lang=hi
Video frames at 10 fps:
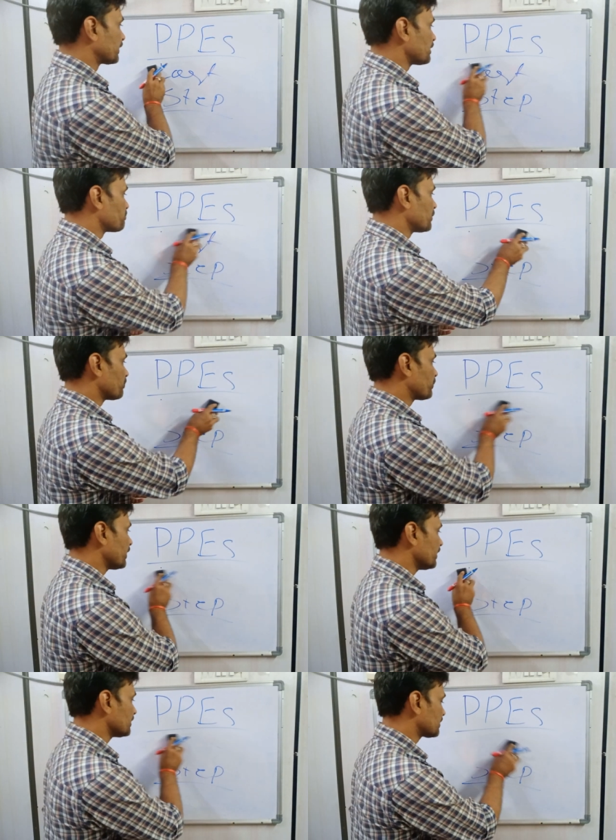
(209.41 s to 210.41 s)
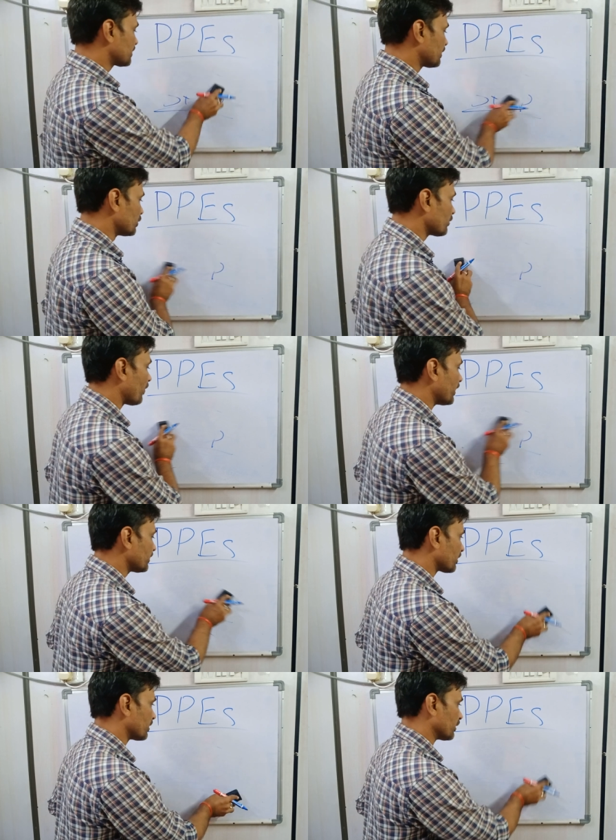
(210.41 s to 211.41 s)
कि पीपीज को
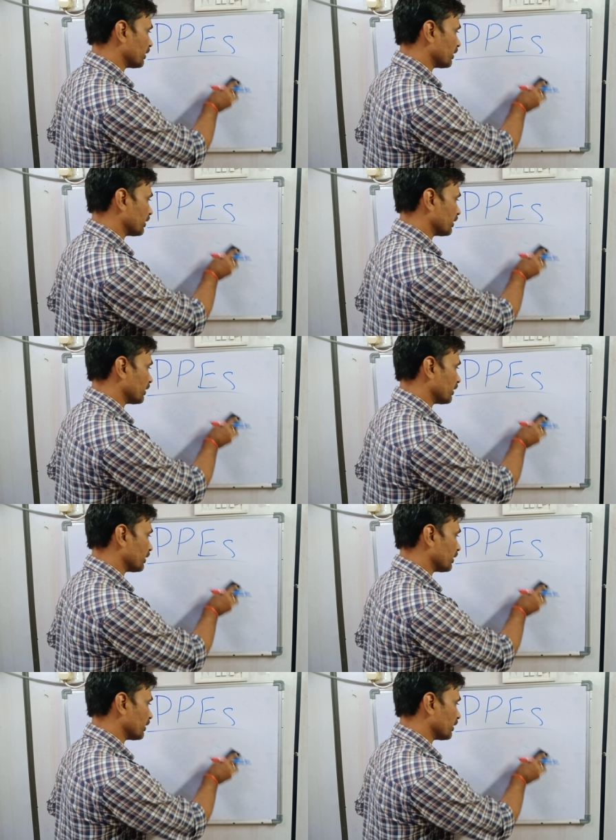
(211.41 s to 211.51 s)
डिफाइन करने